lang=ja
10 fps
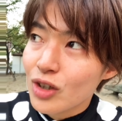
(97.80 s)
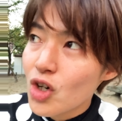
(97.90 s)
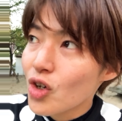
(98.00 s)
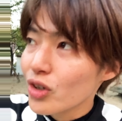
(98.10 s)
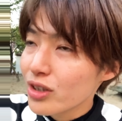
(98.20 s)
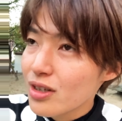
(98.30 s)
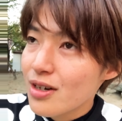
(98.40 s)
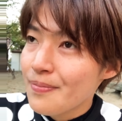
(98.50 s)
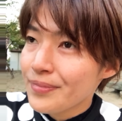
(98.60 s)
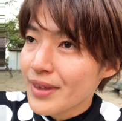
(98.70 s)
午後
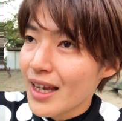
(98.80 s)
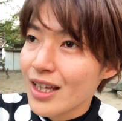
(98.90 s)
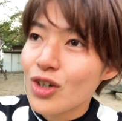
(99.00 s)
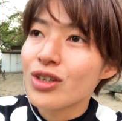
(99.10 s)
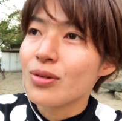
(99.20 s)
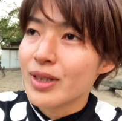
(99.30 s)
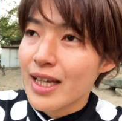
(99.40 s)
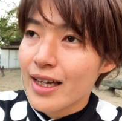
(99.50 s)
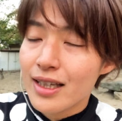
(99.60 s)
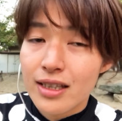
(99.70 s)
と夜の場
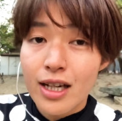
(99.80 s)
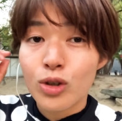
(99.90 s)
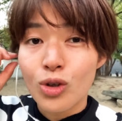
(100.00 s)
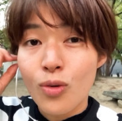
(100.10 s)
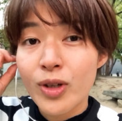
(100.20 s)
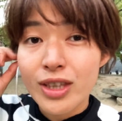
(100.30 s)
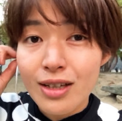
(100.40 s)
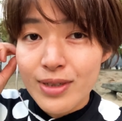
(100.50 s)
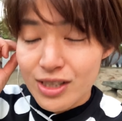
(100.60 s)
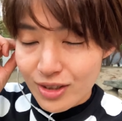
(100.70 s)
でやろうと思っ
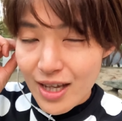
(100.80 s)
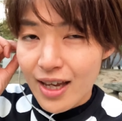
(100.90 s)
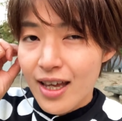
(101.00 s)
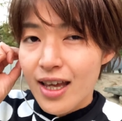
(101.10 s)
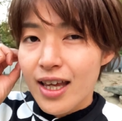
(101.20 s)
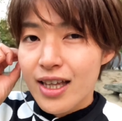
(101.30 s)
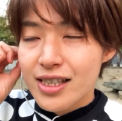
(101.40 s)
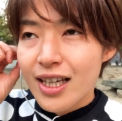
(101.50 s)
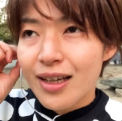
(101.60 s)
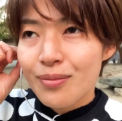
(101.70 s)
ていますので、
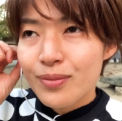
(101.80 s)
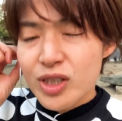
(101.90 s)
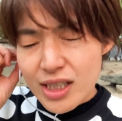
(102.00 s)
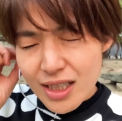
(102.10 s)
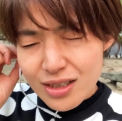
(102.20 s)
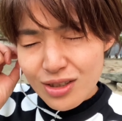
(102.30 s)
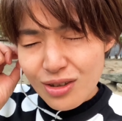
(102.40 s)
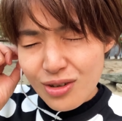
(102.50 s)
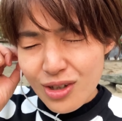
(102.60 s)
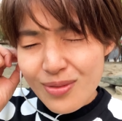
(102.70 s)
ぜひもしちょっ
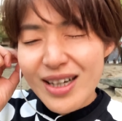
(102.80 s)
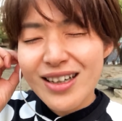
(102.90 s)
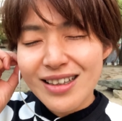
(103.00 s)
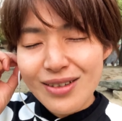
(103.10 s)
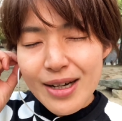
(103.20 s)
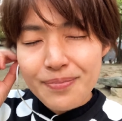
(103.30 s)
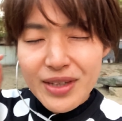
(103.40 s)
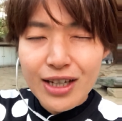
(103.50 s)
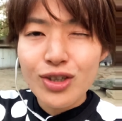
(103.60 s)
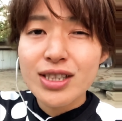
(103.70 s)
とご興味ある方は、
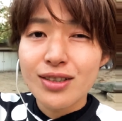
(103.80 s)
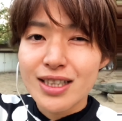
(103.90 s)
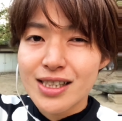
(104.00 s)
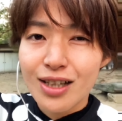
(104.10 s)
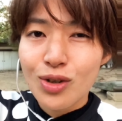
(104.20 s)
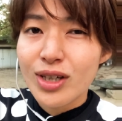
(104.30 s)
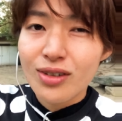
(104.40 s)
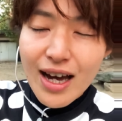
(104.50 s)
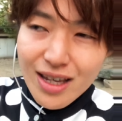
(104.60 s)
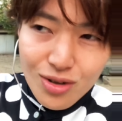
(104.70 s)
詳しくはですね動画
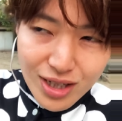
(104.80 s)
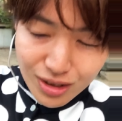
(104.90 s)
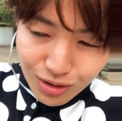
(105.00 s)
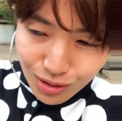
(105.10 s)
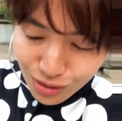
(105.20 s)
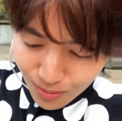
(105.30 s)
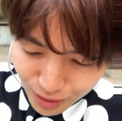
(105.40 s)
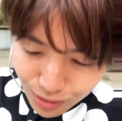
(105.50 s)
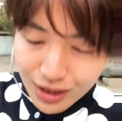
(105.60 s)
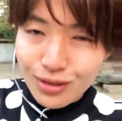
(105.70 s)
の概要欄と今日の
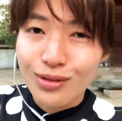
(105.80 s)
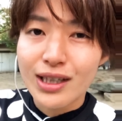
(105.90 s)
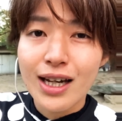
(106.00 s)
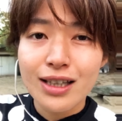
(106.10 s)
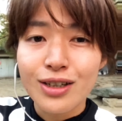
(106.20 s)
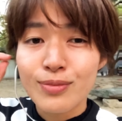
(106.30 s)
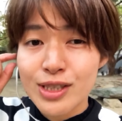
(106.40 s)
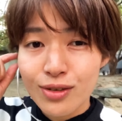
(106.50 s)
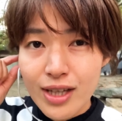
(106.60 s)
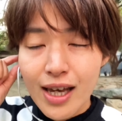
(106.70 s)
コメント欄のところに書いてありま
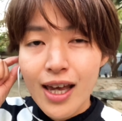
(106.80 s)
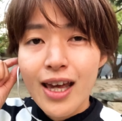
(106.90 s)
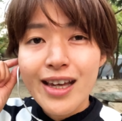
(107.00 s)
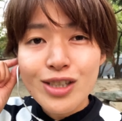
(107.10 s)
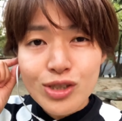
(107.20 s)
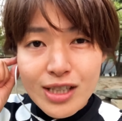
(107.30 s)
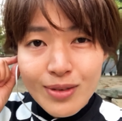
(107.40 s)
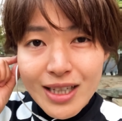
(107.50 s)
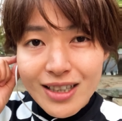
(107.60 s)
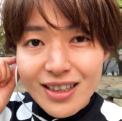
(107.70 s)
すので、そちら
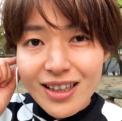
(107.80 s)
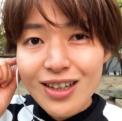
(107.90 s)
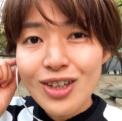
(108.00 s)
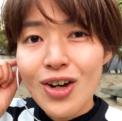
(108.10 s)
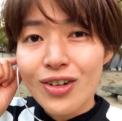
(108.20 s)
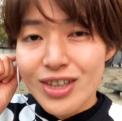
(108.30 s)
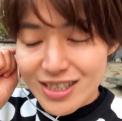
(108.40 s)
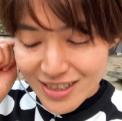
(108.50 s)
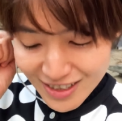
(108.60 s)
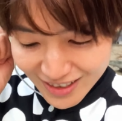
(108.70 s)
見ていただけると
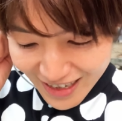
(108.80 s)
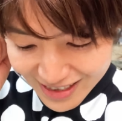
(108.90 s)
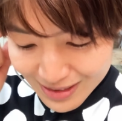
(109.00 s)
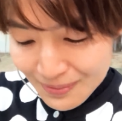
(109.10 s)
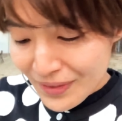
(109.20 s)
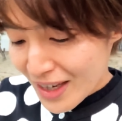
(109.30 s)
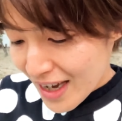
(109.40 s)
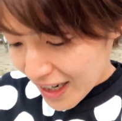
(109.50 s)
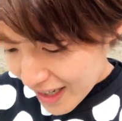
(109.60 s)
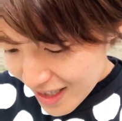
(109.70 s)
嬉しいです。
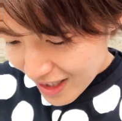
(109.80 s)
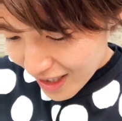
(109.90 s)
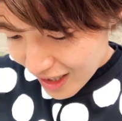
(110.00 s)
はい、